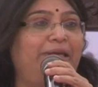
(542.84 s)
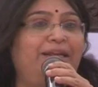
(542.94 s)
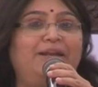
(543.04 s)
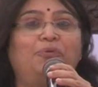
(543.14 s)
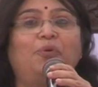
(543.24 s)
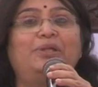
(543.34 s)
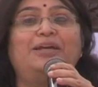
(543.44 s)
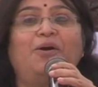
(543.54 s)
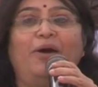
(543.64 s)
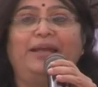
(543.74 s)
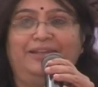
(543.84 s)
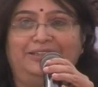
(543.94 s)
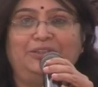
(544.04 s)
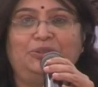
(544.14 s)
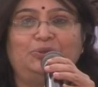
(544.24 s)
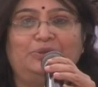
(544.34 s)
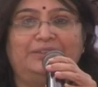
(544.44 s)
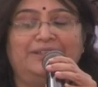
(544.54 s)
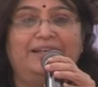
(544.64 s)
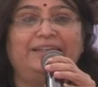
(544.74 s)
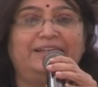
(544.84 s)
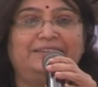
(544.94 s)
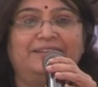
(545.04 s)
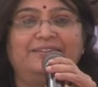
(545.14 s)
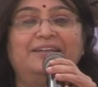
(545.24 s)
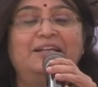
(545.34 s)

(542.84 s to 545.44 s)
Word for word: কিনা এটা কোনোদিনই হয়নি দা যা লিখেছেন